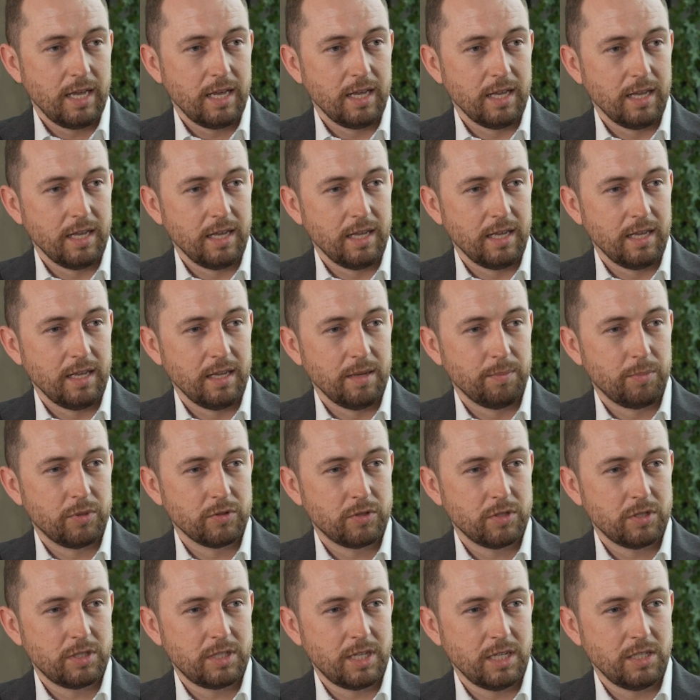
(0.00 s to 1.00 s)
E,
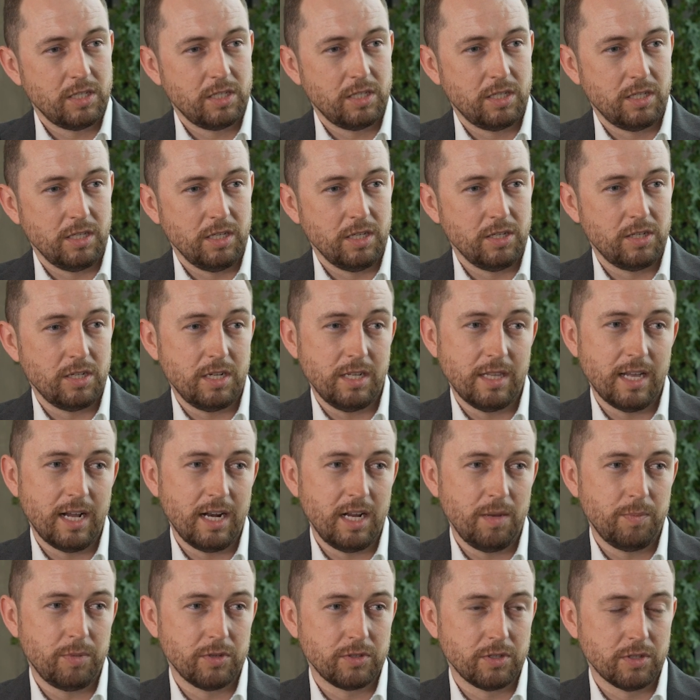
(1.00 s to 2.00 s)
pozostać, jeśli
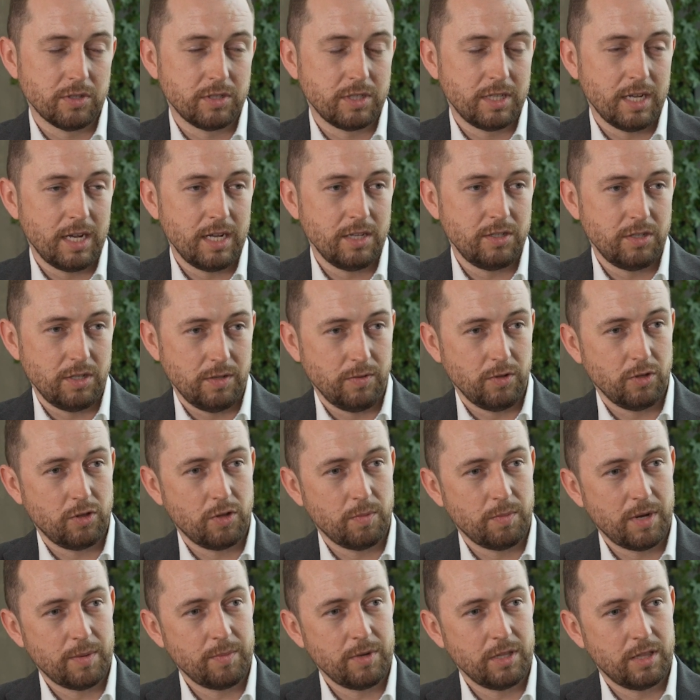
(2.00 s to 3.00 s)
dalej pozostać, no
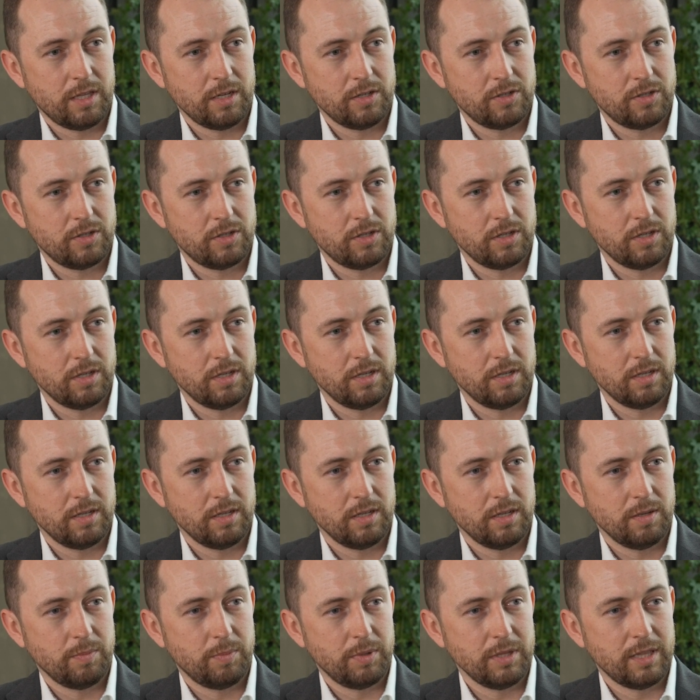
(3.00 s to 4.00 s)
to mamy też
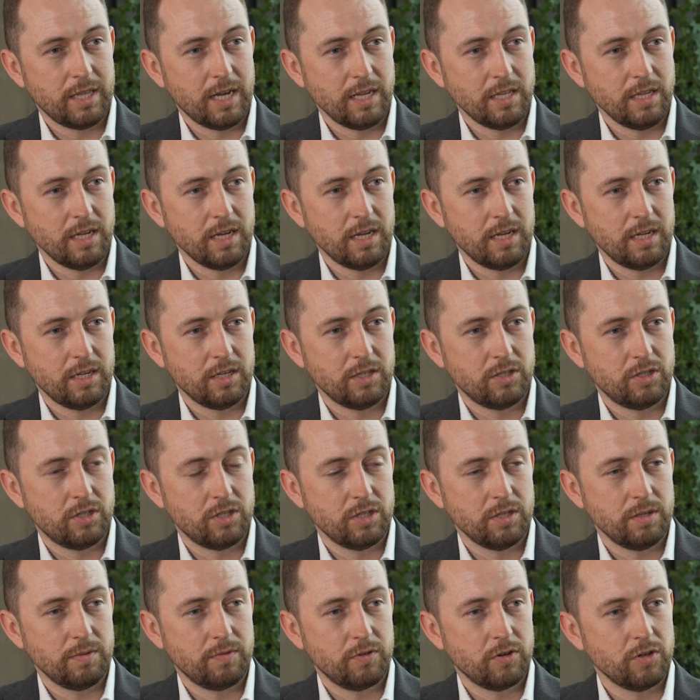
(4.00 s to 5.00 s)
e, pytanie,
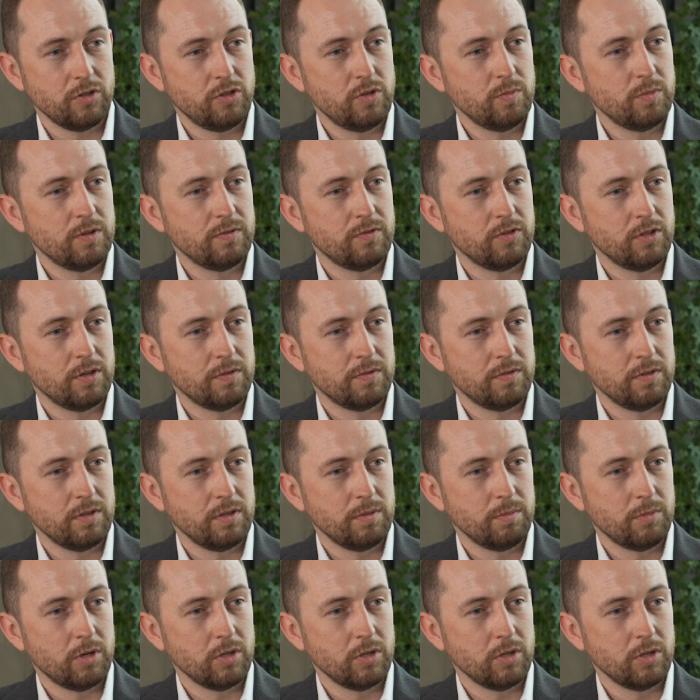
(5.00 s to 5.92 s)
czy wchodzimy w nowy